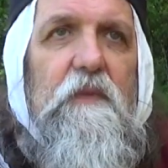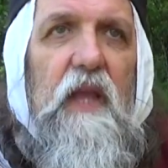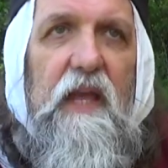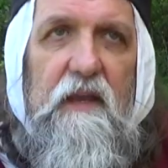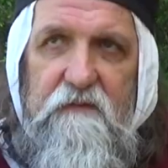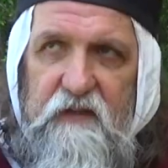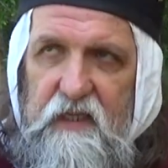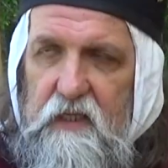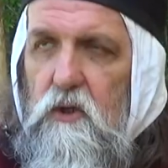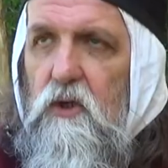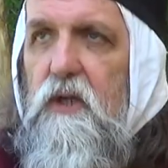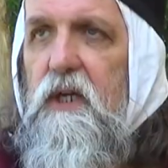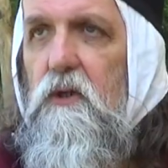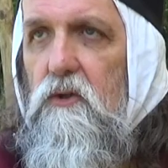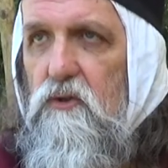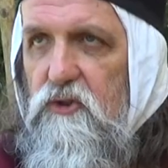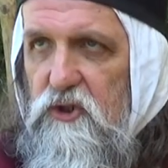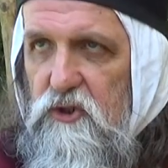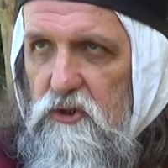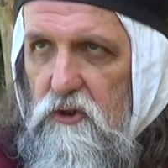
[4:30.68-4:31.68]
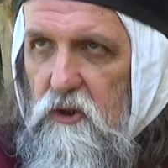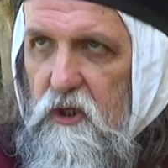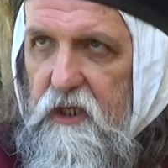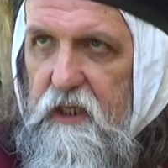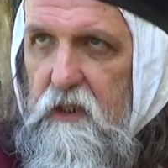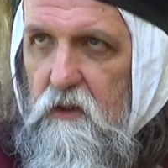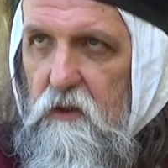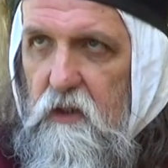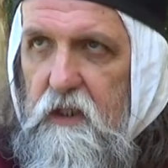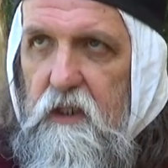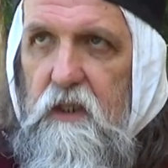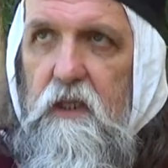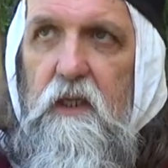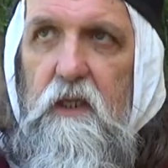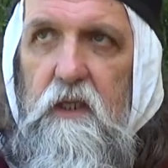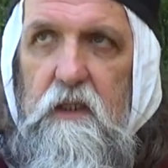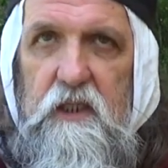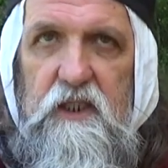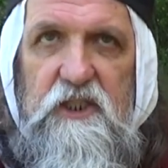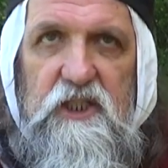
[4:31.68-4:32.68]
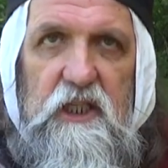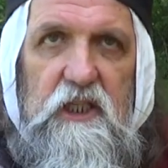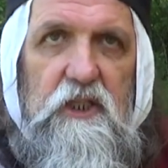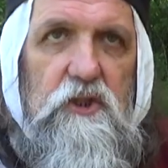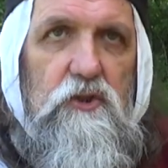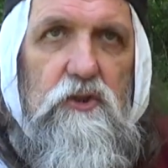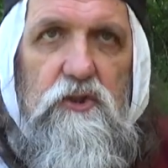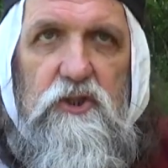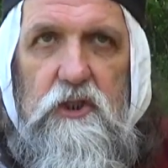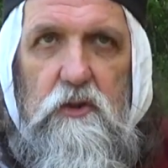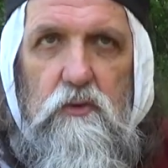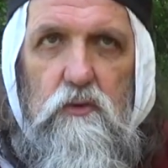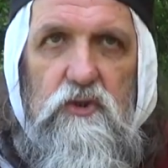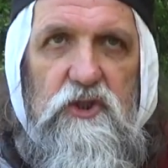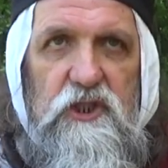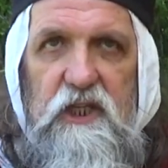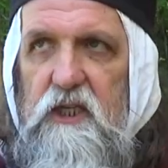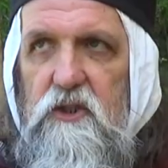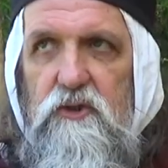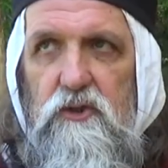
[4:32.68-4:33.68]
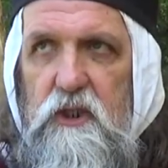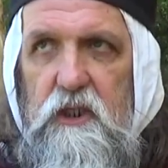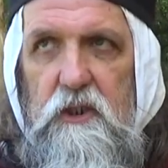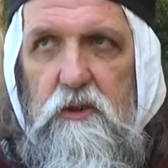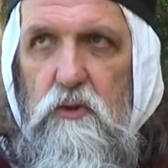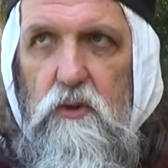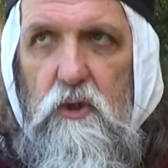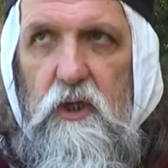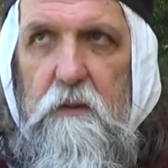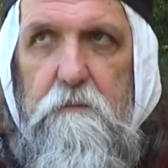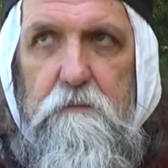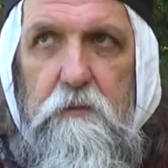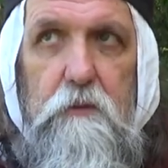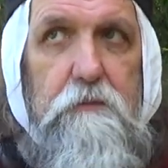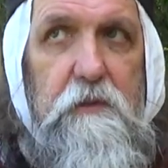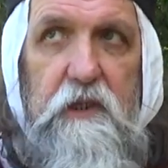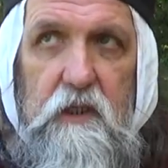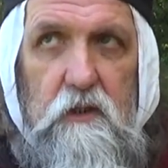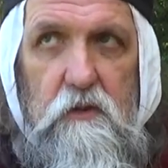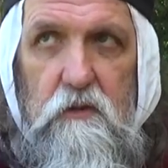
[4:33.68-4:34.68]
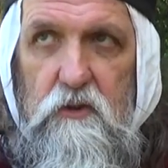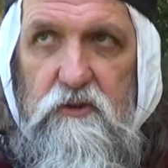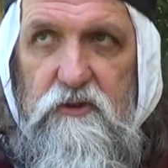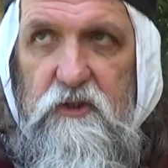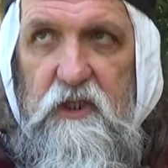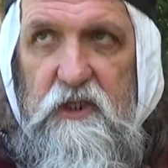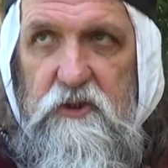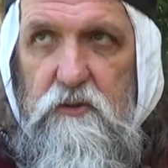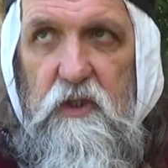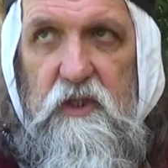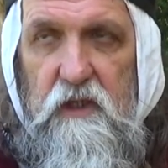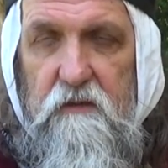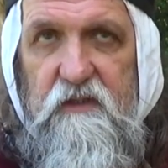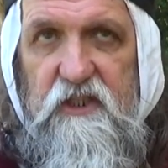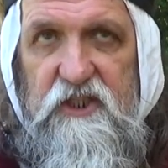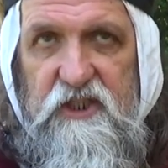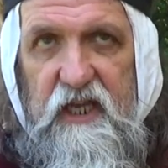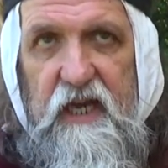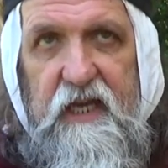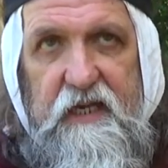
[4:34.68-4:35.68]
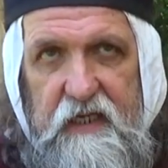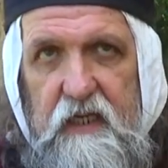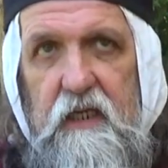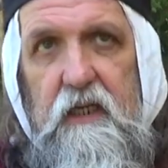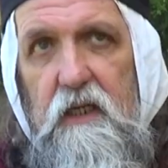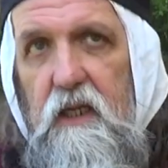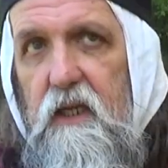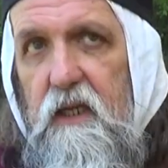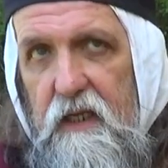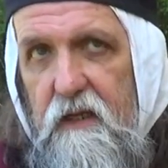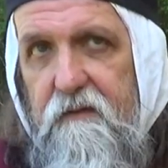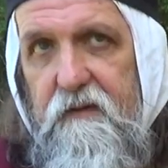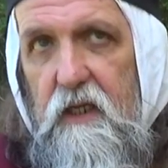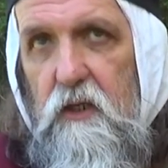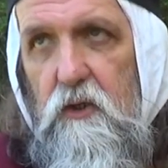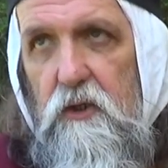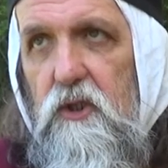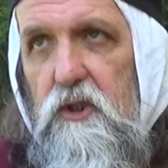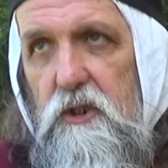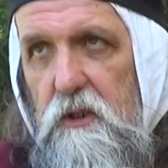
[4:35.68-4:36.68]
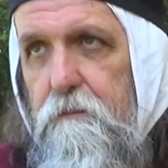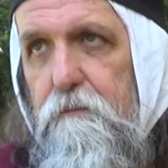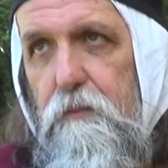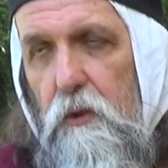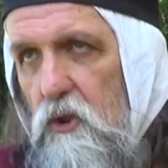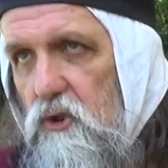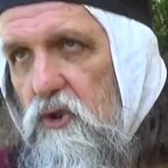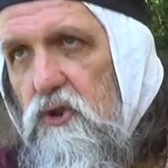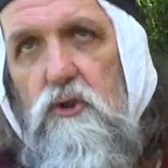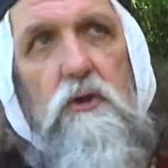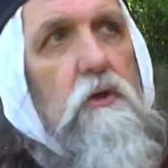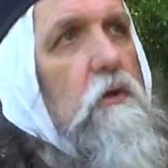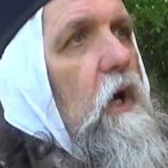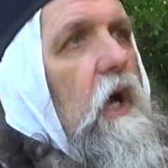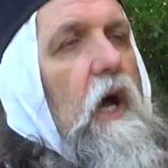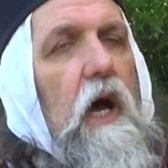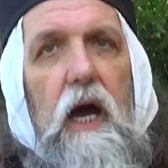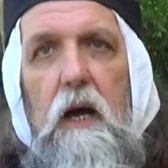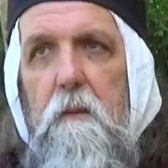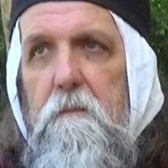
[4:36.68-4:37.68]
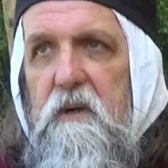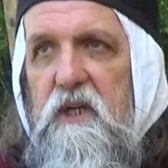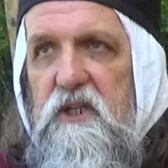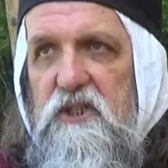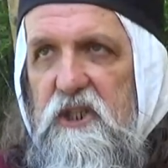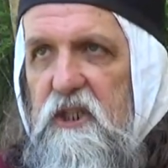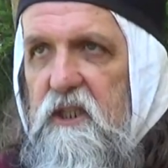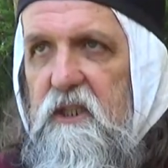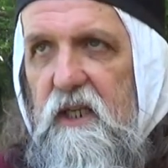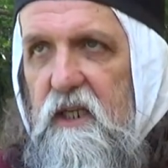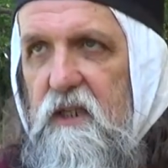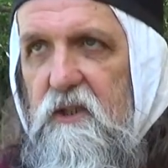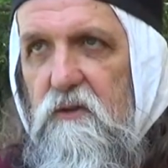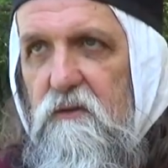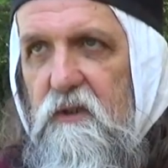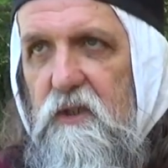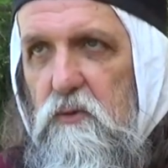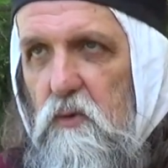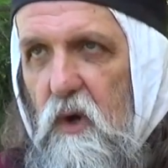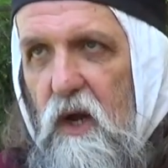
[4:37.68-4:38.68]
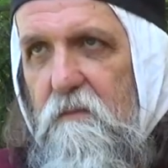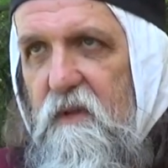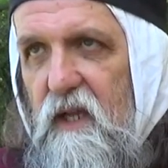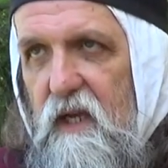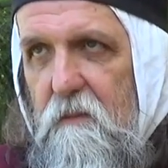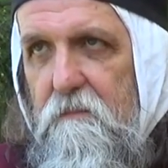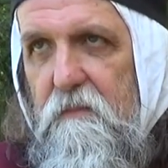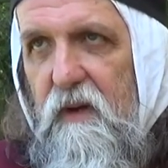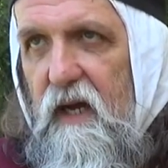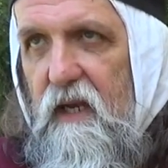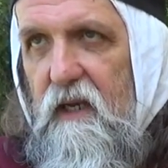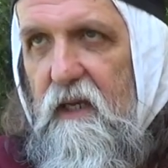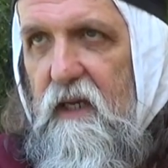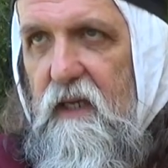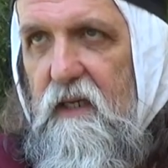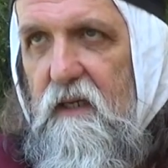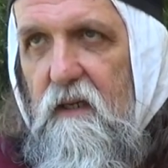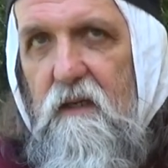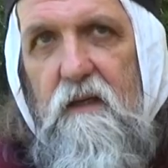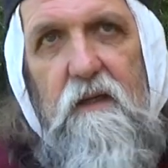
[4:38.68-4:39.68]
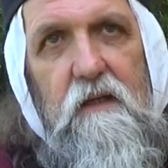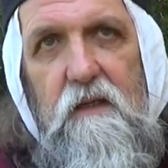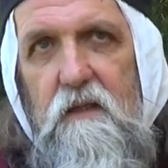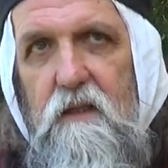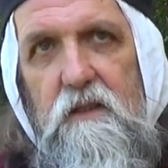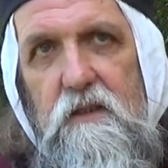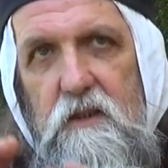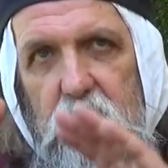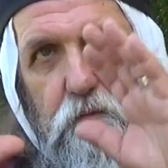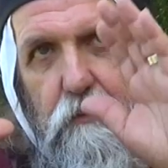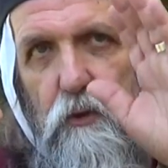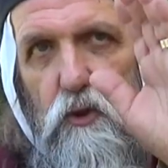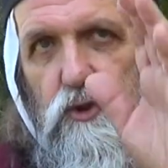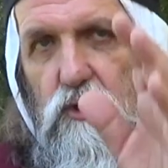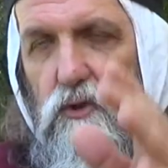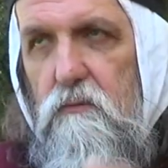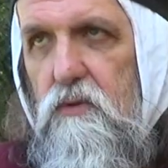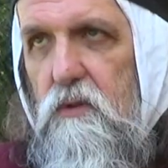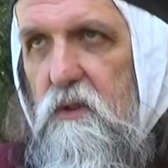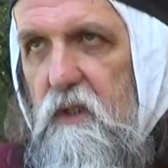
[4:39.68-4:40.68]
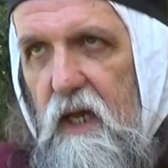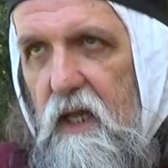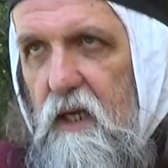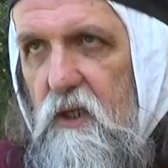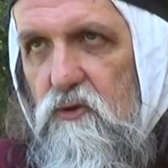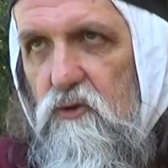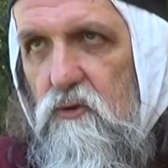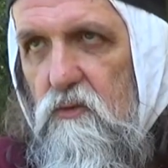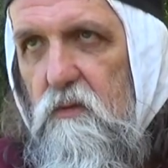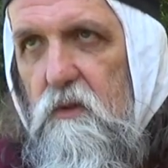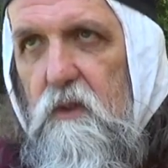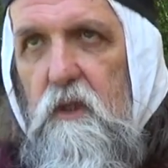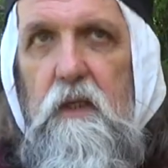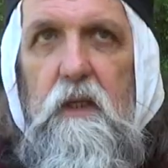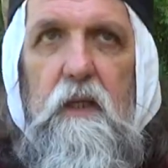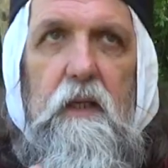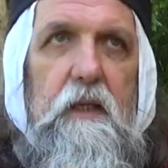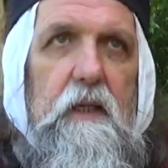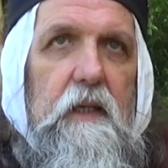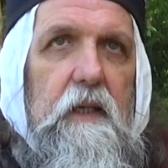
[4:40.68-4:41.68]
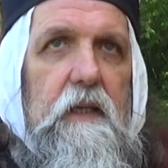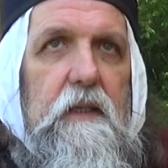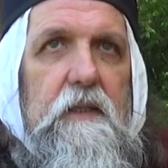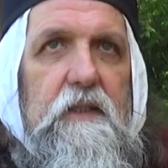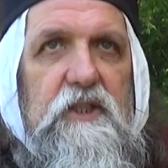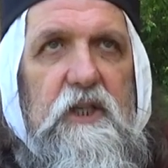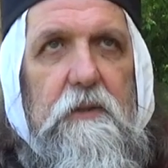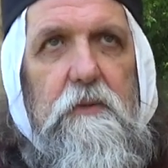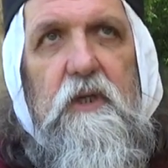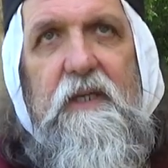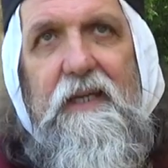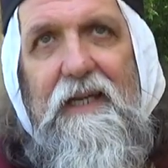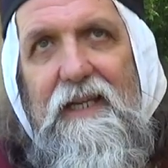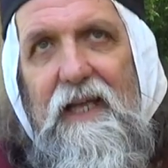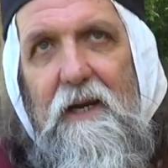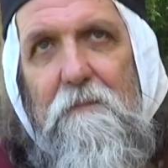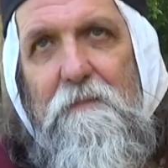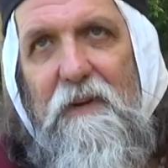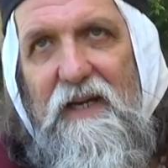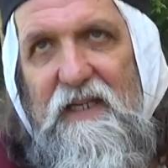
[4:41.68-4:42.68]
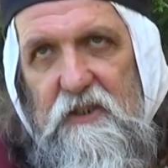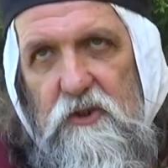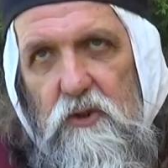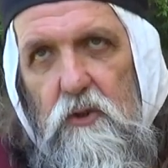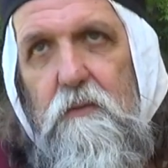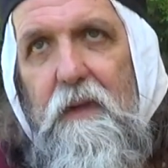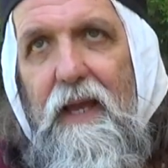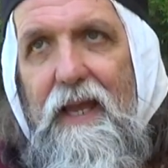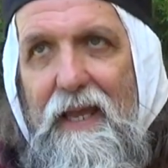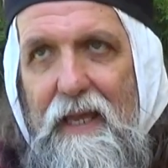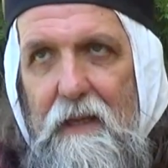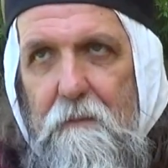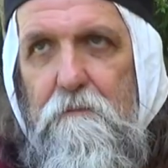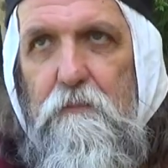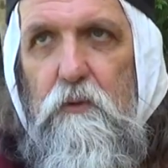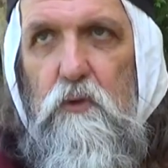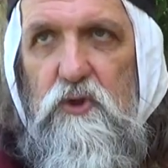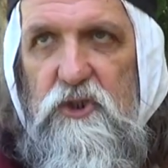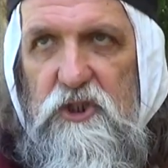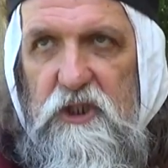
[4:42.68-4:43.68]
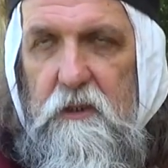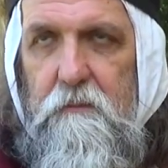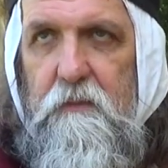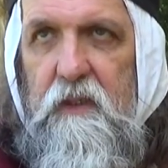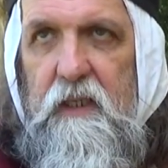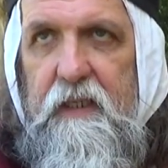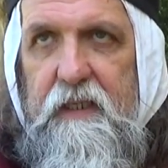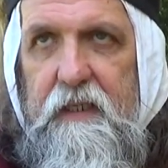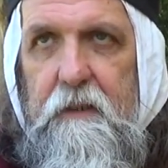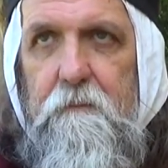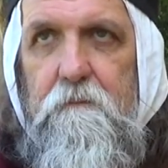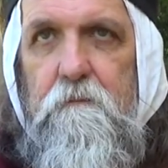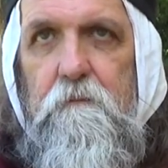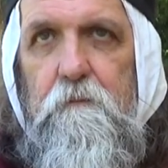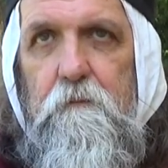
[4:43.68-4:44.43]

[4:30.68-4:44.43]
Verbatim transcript: è vero che non ci sono regole, nel senso se tu sei il giocatore più pericoloso della squadra avversaria, è vero, io ti posso, a prescindere dove tu abbia la palla, ti posso buttare giù. Diciamo che l'arpastrum è più simile